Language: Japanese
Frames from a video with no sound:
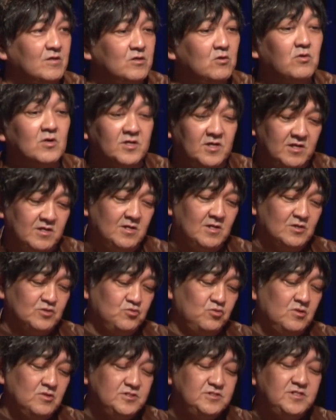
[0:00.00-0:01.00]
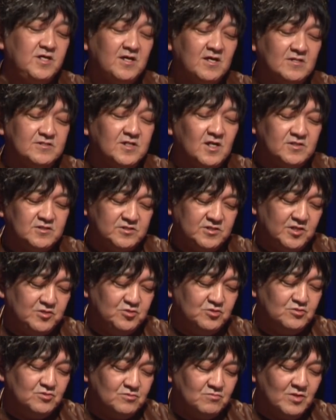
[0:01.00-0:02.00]
要はね、その家が建って
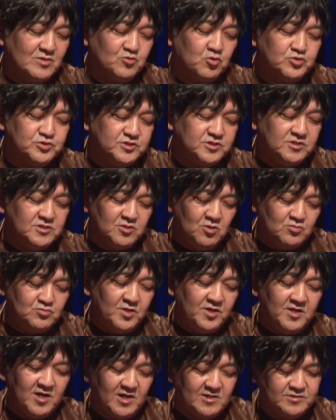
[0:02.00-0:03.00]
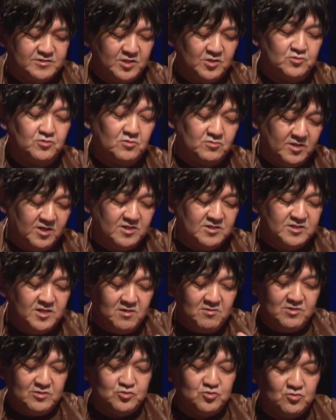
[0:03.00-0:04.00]
る、まあ、土地の上に張ってるので
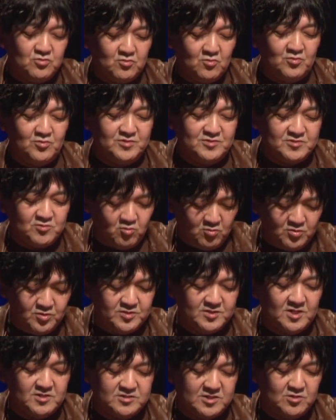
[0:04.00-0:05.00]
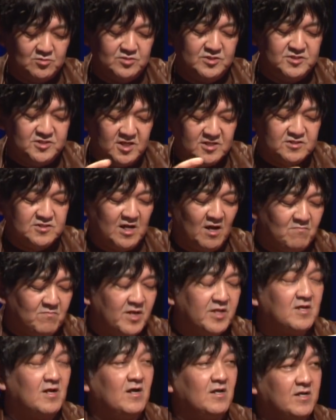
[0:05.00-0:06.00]
家、はい、そのところに建ってる家ってあん
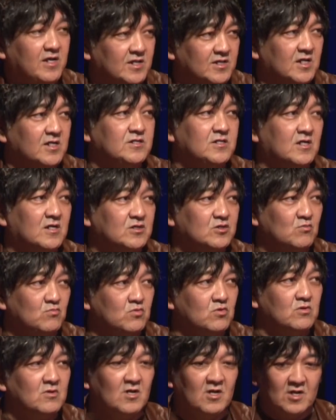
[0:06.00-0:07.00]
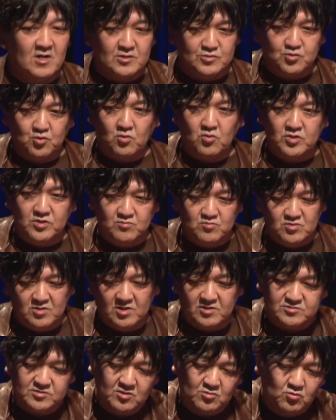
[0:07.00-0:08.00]
まり関係ないんだけども、はい、そこに向
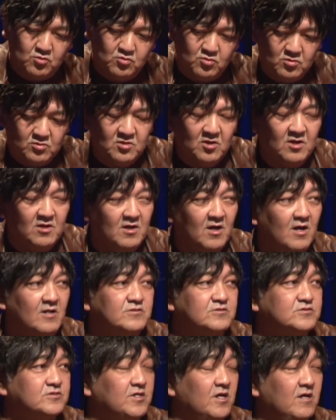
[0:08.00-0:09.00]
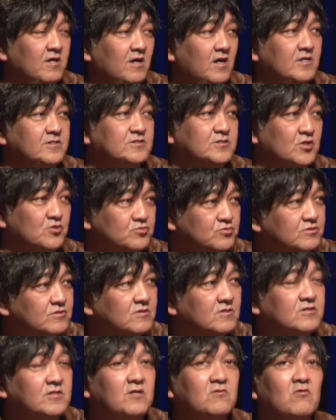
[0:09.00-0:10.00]
かってこう張って入っていく。
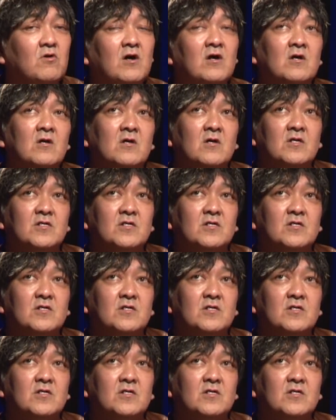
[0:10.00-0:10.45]
で要は